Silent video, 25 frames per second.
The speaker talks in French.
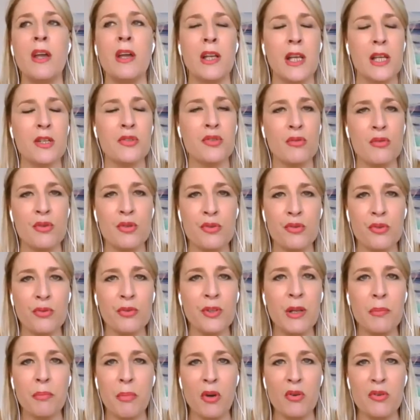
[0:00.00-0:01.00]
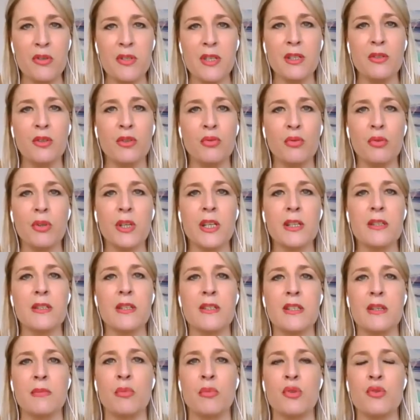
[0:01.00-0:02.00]
La solution n'est pas aussi de nourrir
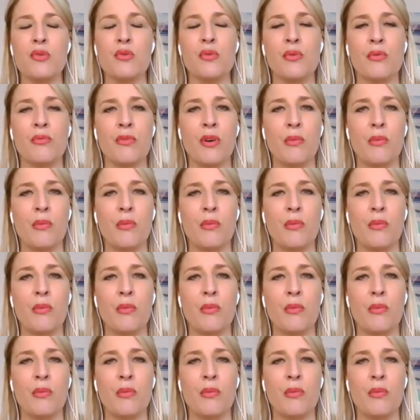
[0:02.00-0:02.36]
ces émotions,